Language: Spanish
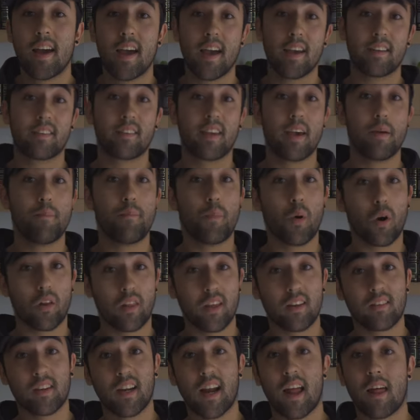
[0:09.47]
es que por
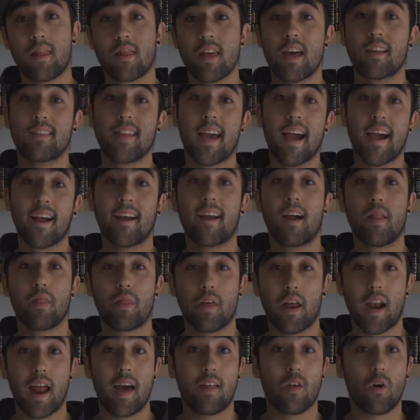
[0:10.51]
desgracia te han
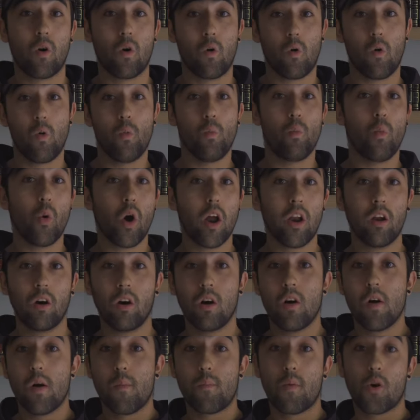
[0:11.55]
cancelado un vuelo